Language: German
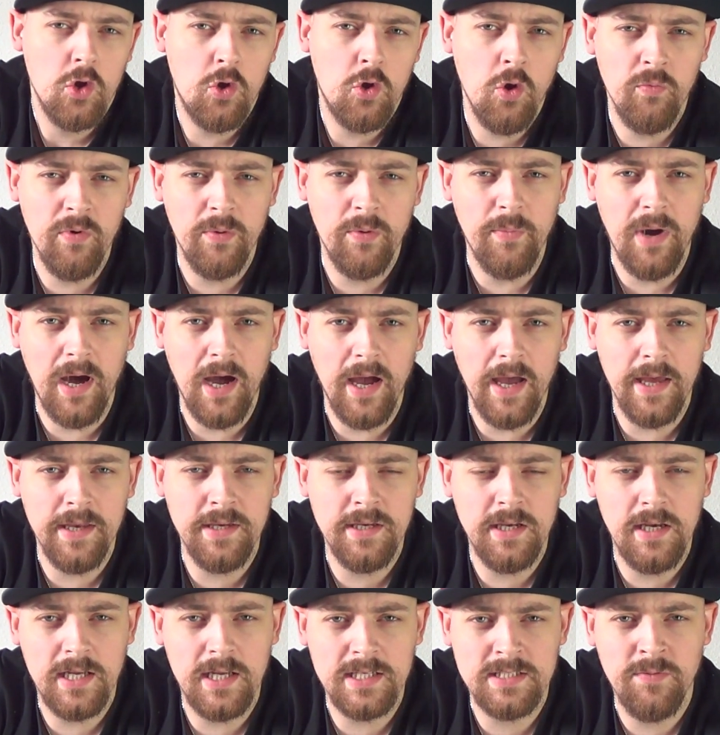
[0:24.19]
Gucken wir mal,
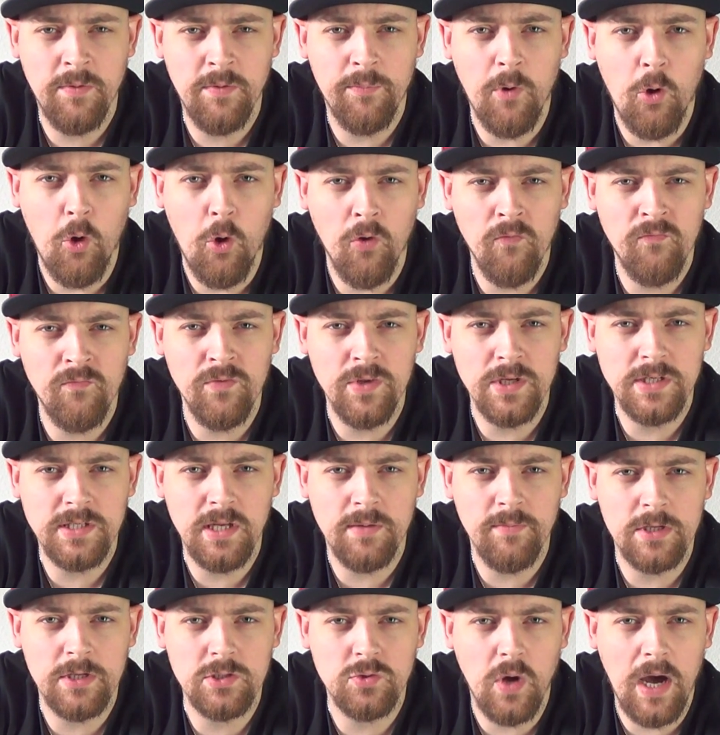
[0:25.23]
Ende lassen wir mal offen. Ich
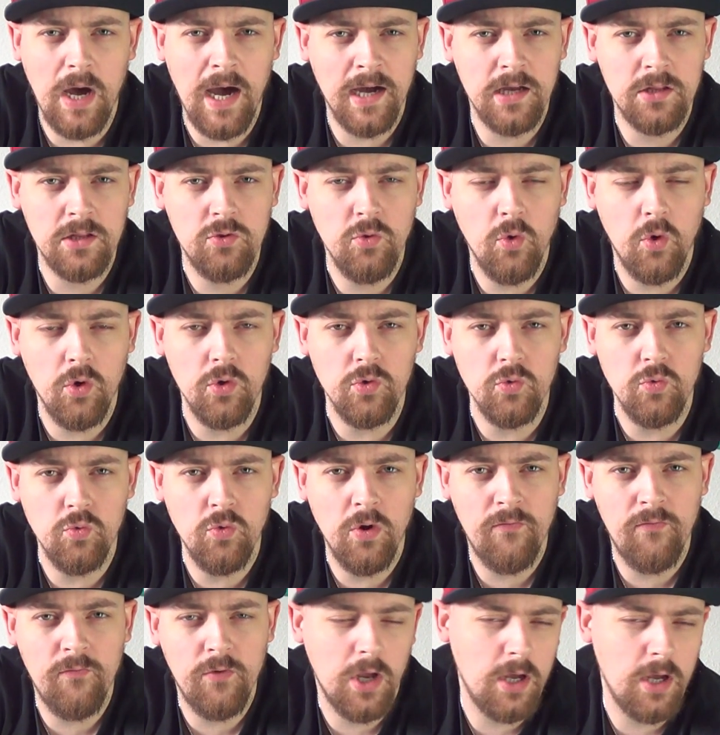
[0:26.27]
denke mal so 8, 9
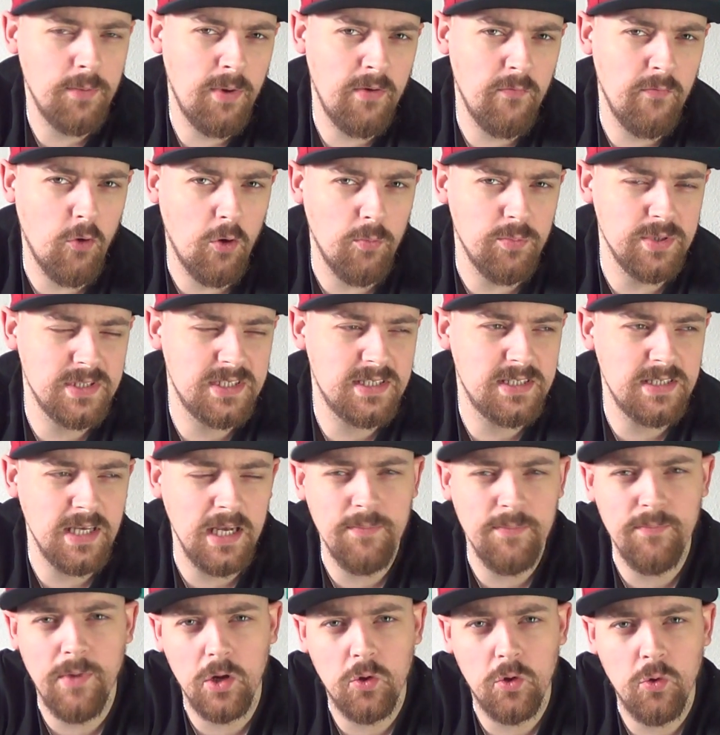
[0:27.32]
Uhr. Vielleicht machen wir auch bis
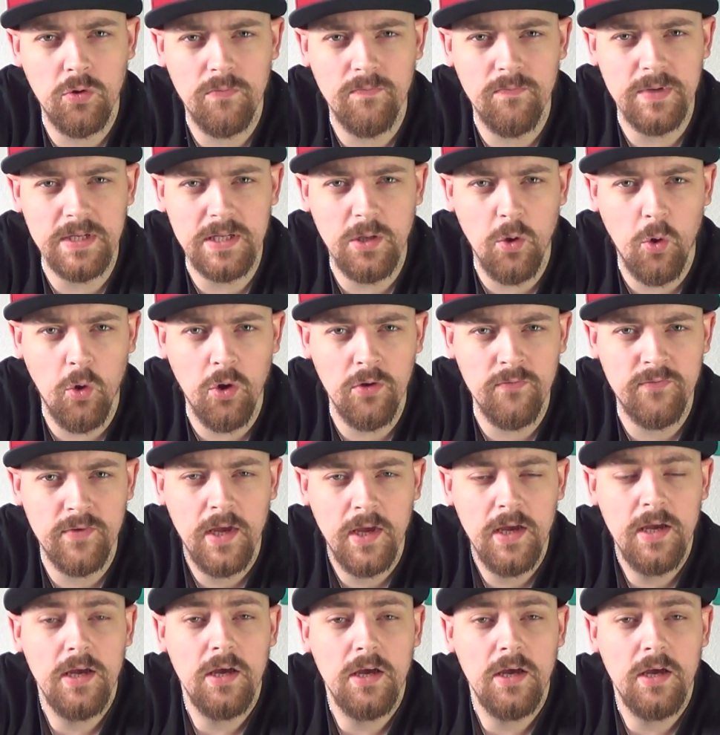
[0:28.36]
10. Mal gucken, wie es läuft.